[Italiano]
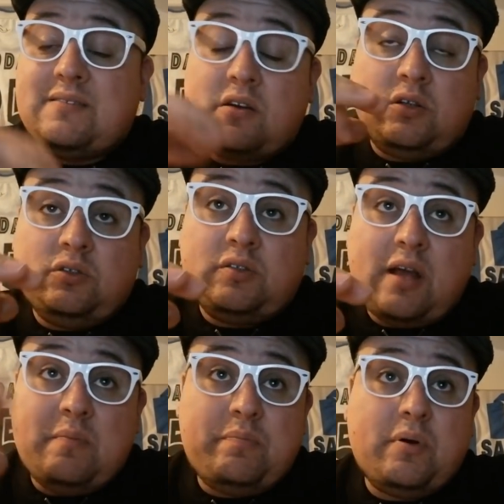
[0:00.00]
Secondo
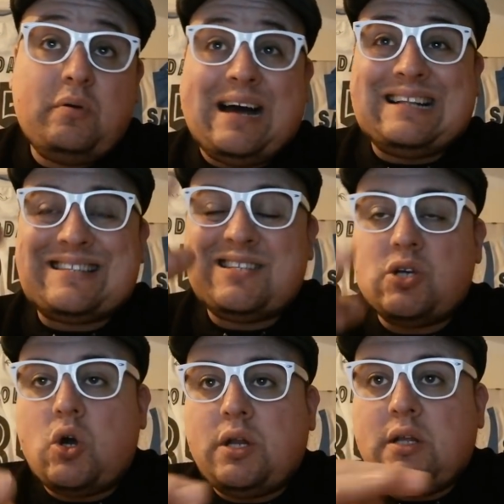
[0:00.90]
tempo,
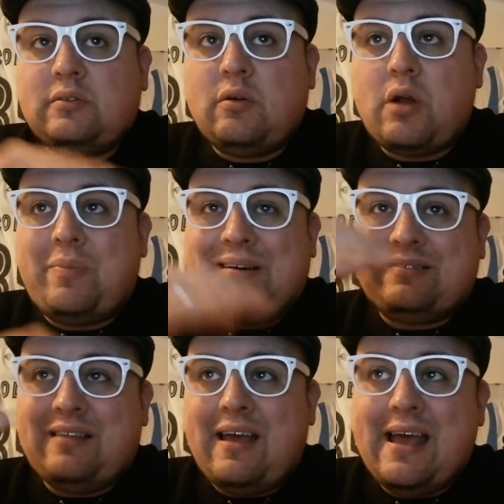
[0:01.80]
azioni da una
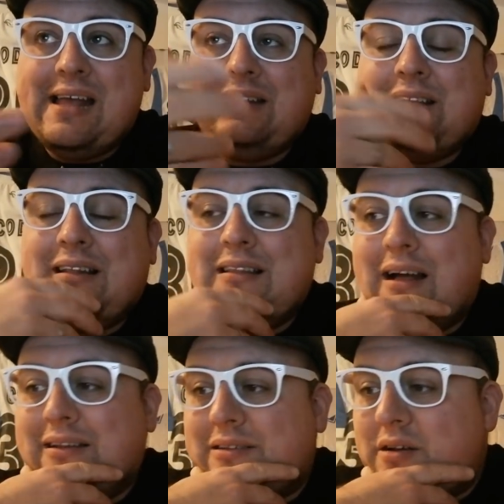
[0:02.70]
parte e
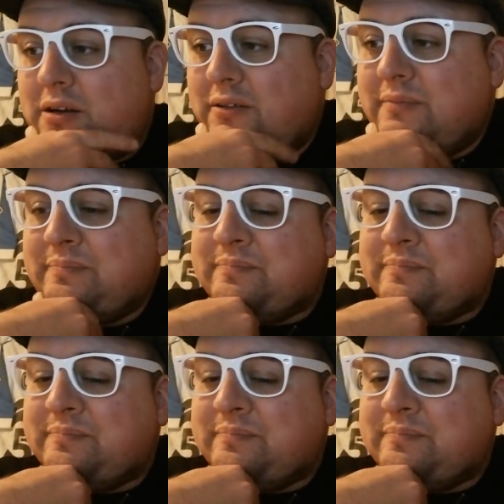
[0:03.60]
dall'altra.